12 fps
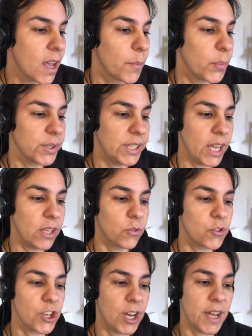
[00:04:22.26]

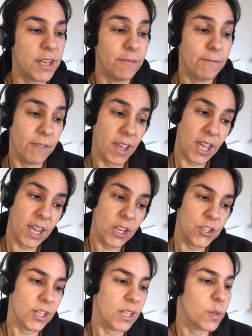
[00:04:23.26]
podendo gerar
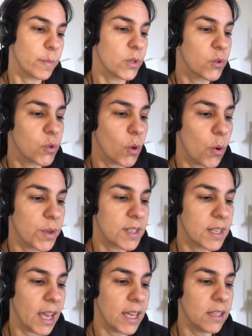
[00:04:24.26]
inveja nas pessoas
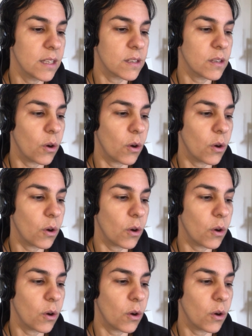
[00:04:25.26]
que ainda se